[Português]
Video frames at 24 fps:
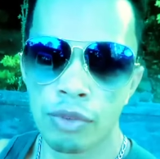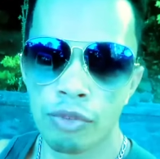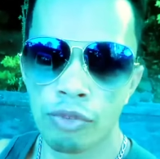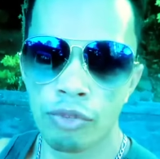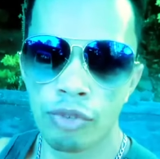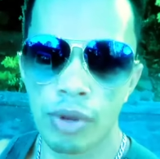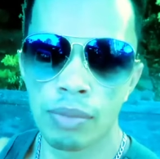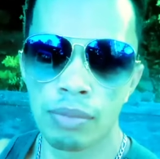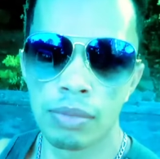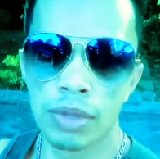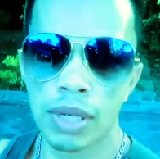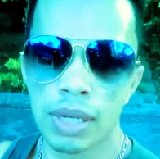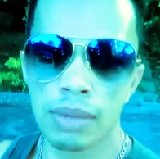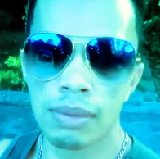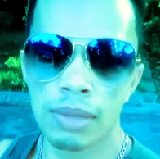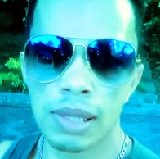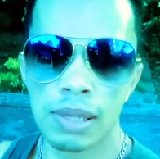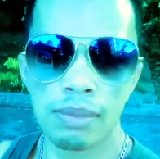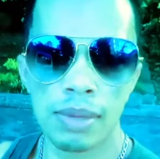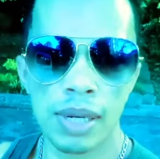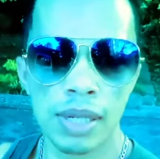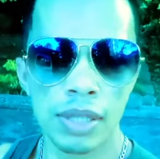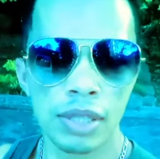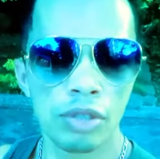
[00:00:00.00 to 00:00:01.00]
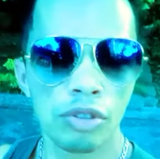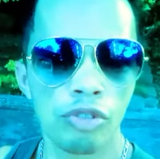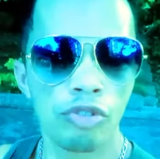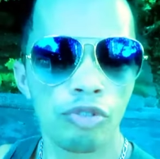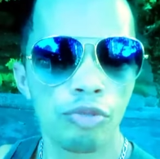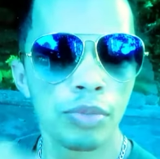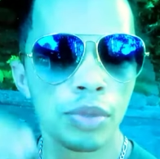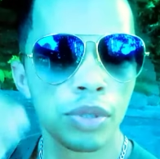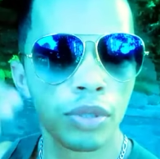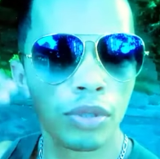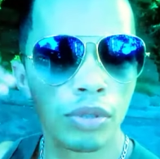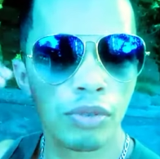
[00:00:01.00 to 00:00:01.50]
Vamos relembrar de novo,
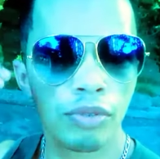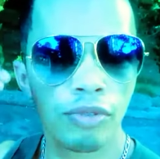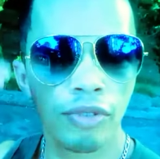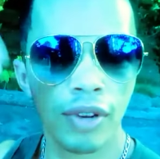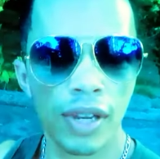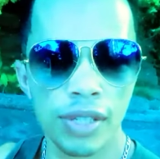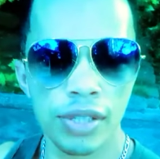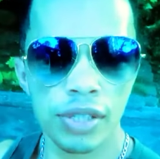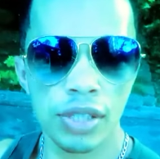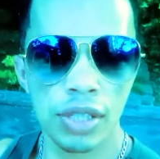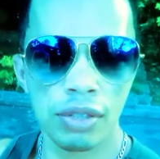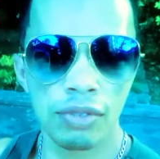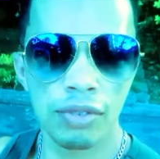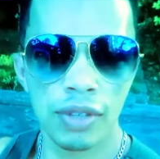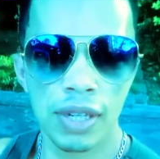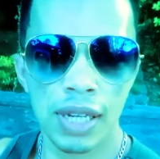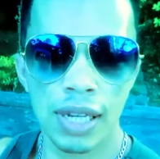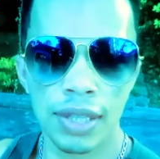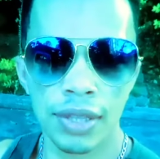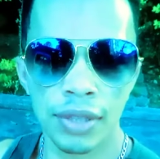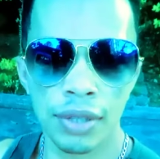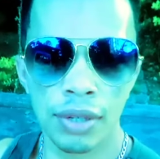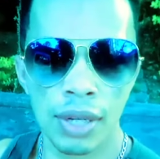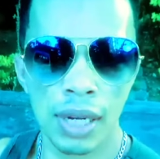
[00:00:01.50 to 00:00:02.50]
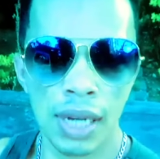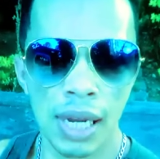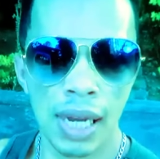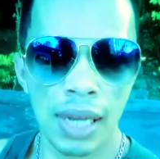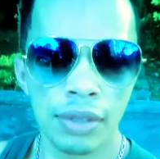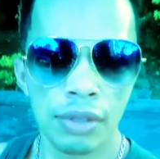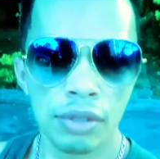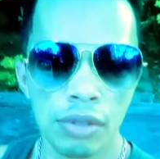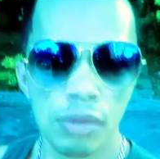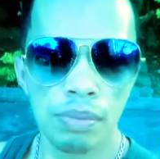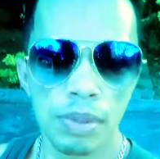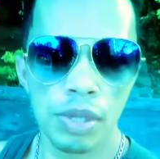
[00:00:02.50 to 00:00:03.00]
muito fácil a gente ficar
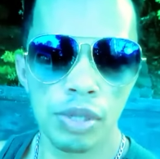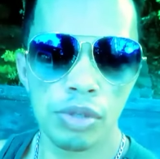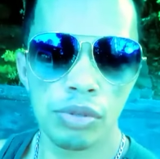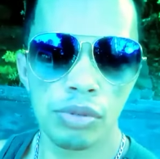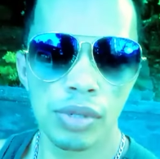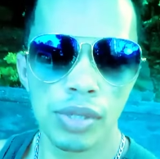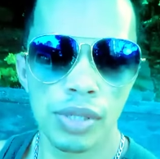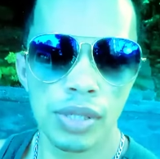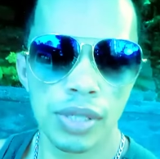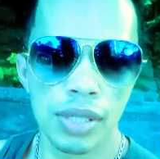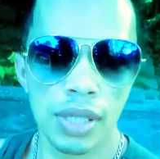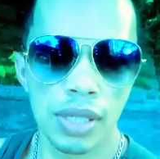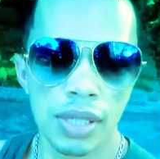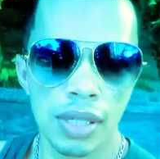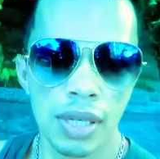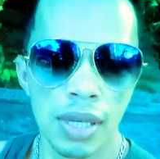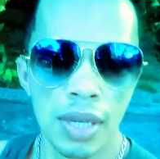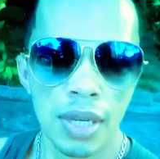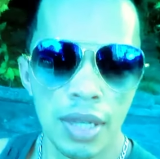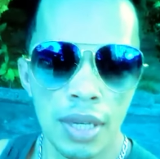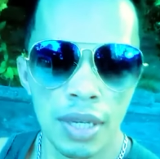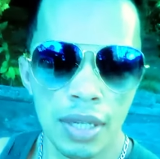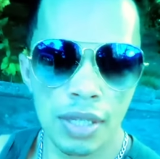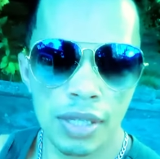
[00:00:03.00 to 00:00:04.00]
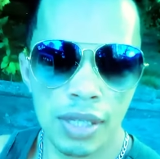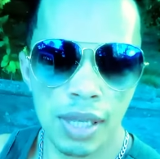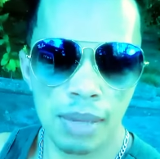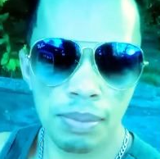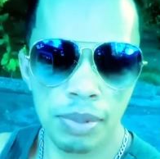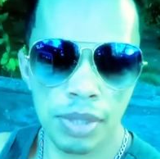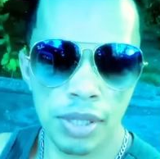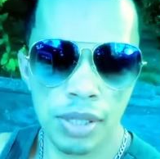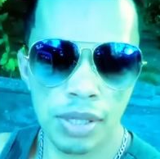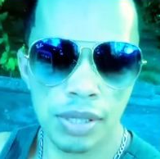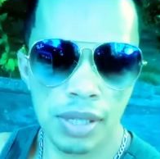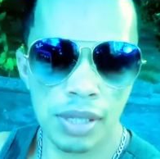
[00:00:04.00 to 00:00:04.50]
tocado com pessoas que está
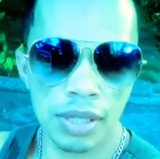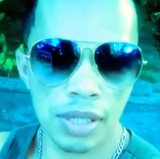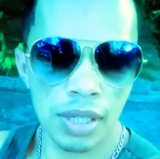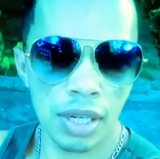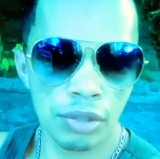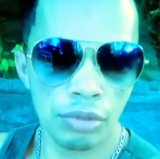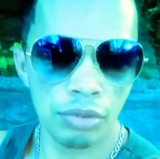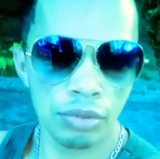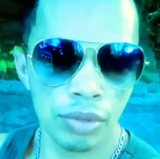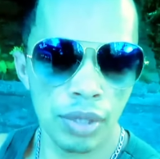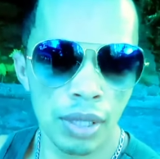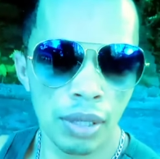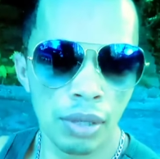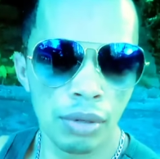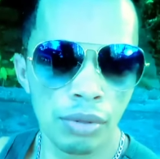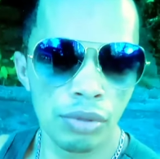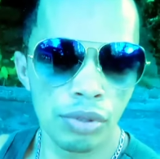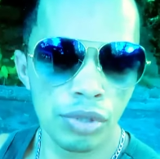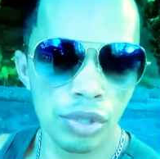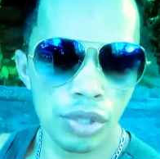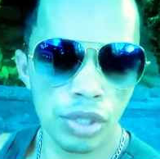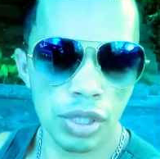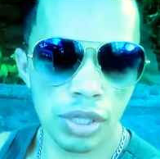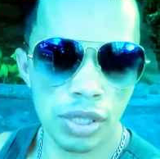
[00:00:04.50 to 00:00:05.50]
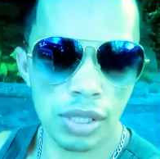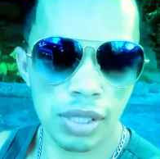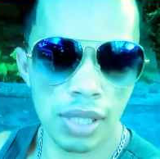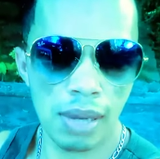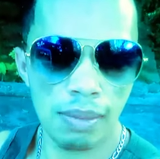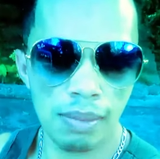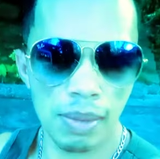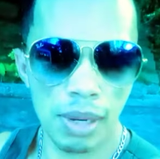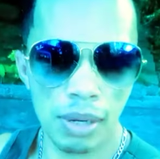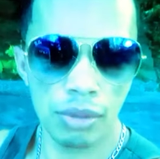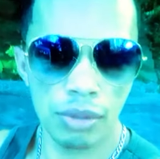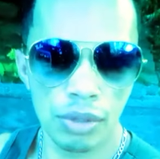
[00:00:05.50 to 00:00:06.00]
precisando de ajuda longe, que está
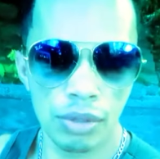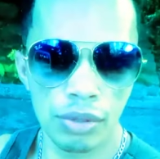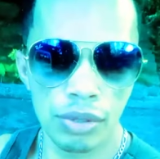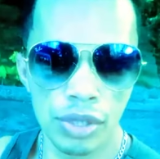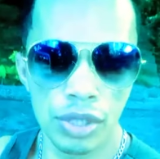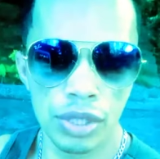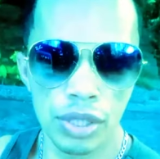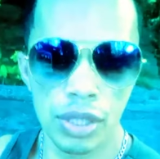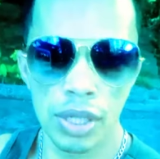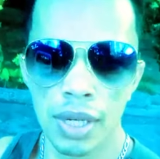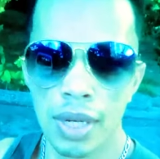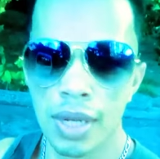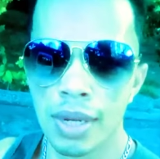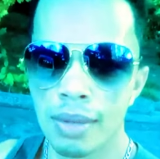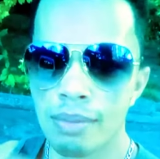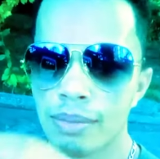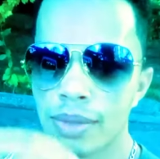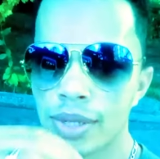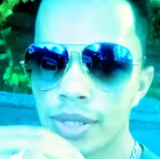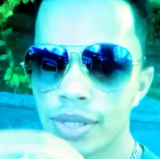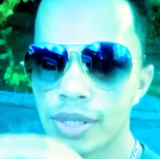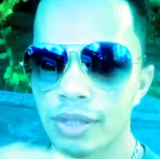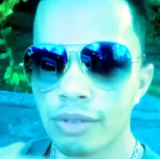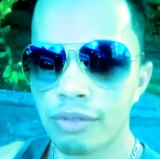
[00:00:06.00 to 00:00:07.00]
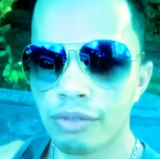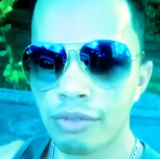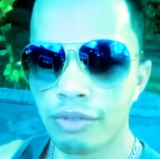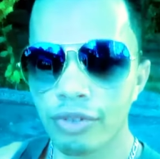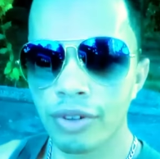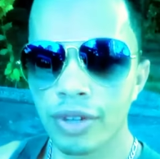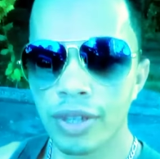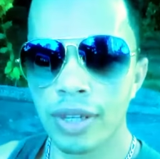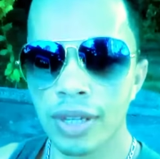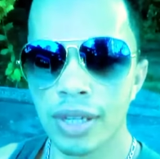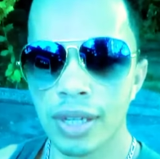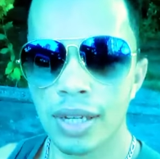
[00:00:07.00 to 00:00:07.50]
mal longe, mas não
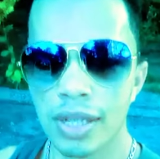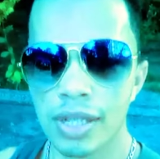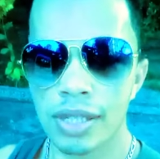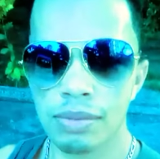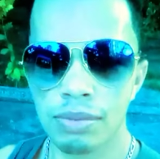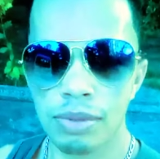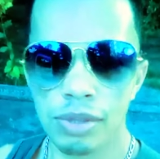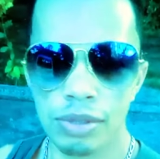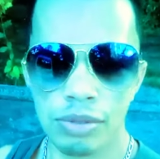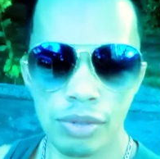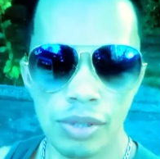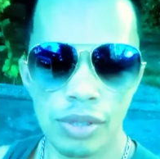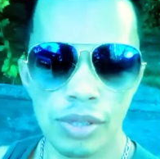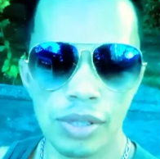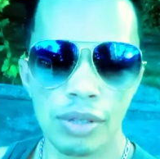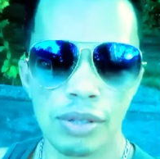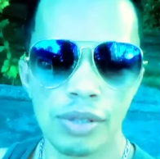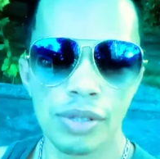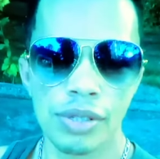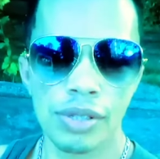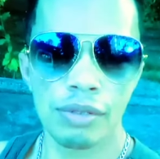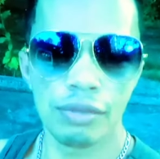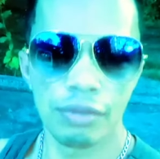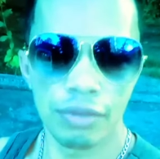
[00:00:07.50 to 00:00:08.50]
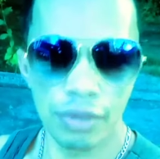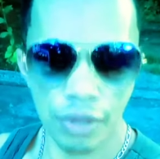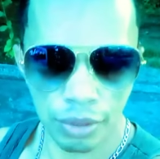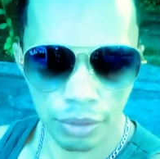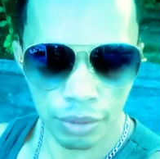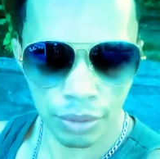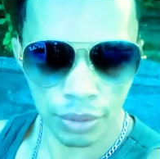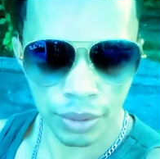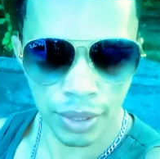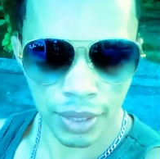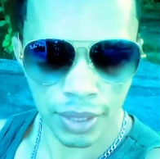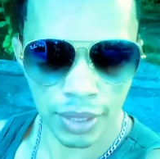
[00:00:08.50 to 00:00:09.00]
vê as pessoas em nossa
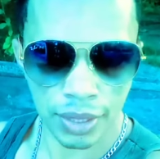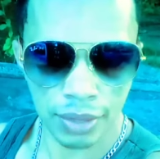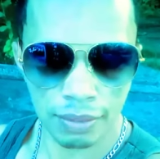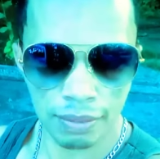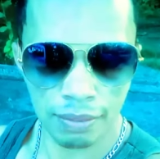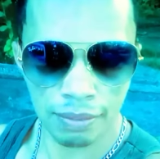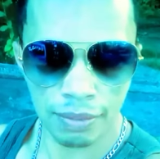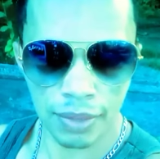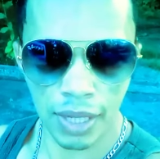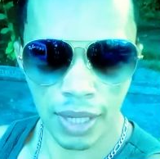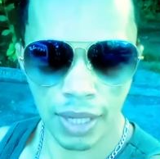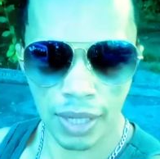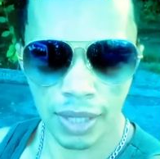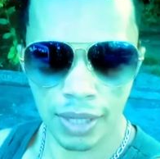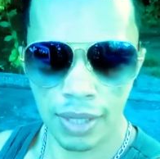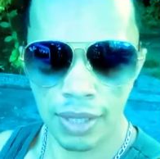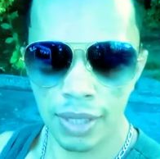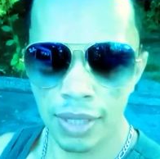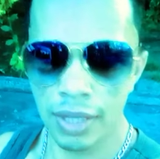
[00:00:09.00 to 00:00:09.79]
volta, né?